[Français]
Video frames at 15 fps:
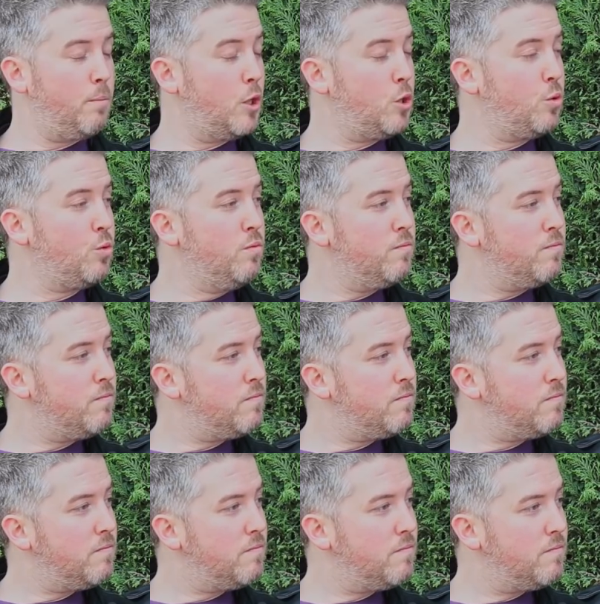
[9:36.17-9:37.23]
Pas du tout,
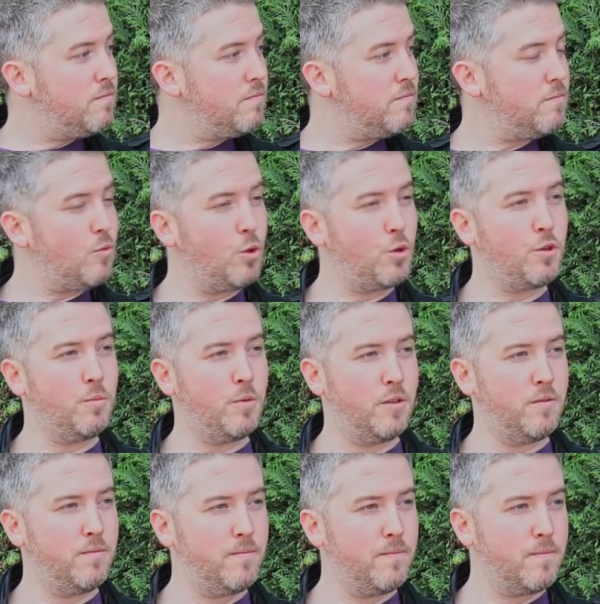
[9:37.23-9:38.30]
aucunement.